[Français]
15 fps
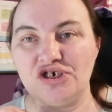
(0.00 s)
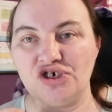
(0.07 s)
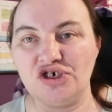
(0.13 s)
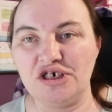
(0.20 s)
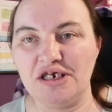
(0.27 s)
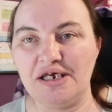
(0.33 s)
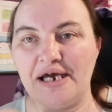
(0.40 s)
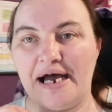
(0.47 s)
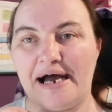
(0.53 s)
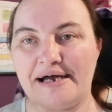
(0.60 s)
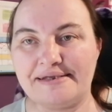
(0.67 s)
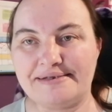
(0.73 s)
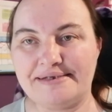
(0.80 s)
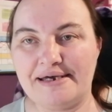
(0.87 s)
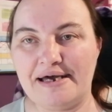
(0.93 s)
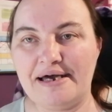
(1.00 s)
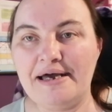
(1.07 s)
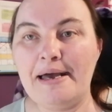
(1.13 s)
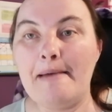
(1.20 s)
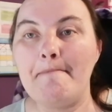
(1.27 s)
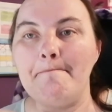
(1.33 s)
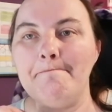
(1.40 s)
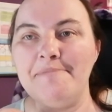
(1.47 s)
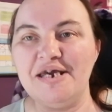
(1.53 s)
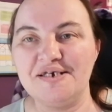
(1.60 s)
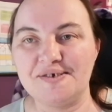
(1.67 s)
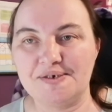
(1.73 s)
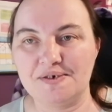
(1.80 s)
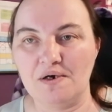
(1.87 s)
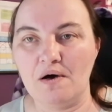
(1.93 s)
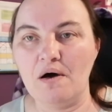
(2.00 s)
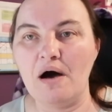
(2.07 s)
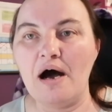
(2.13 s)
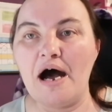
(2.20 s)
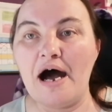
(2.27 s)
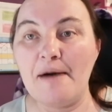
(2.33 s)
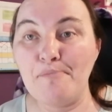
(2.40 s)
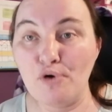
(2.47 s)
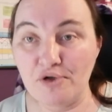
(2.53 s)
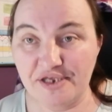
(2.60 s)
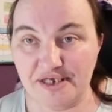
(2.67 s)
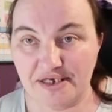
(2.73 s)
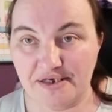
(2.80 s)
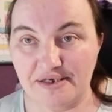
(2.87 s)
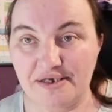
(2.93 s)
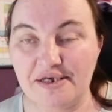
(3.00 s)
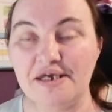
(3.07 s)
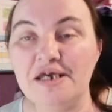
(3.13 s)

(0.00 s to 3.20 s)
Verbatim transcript: j'ai atteint mes 100 abonnés.